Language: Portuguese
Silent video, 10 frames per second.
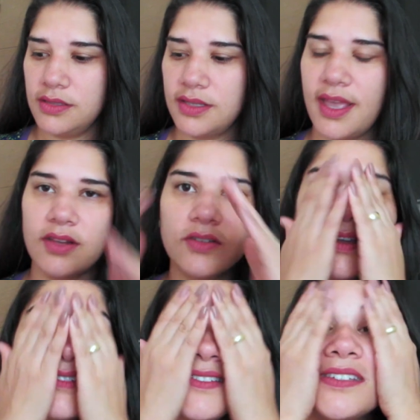Sério,
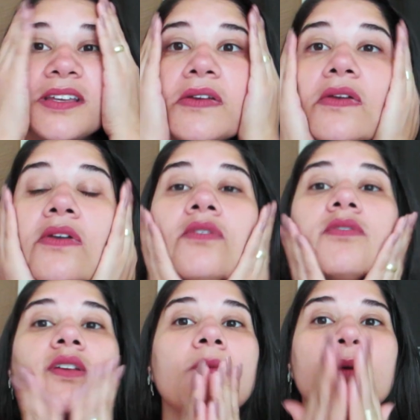gente. Eu
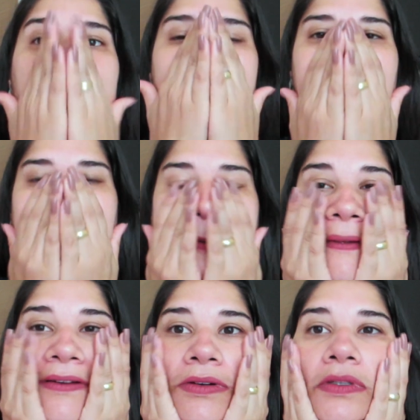não tenho mais nada
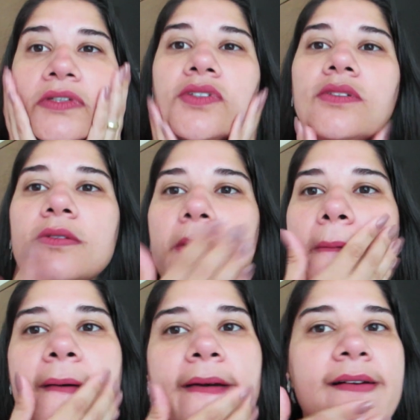no rosto.
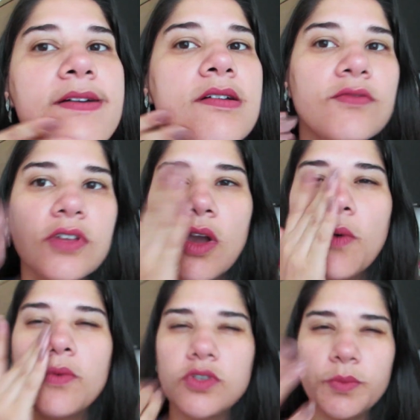Fica
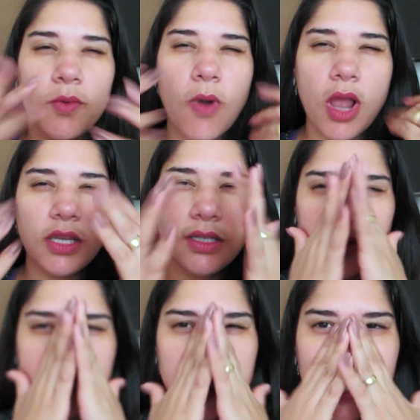um tipo um
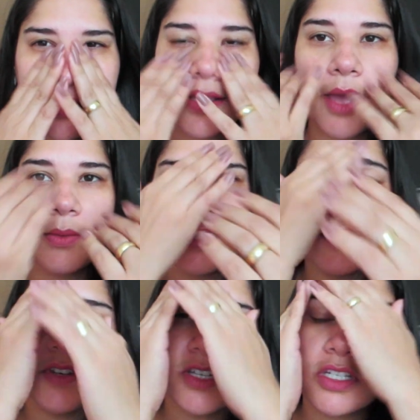olhinho assim, sabe?
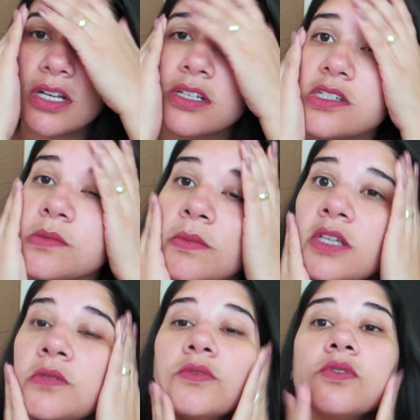Refrescante
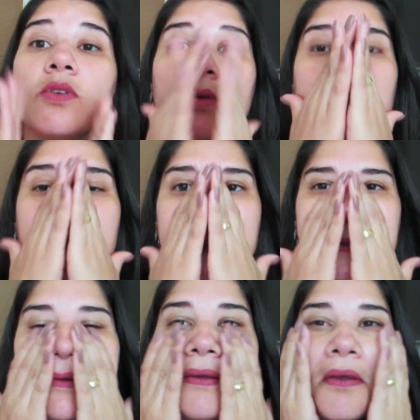mesmo no rosto.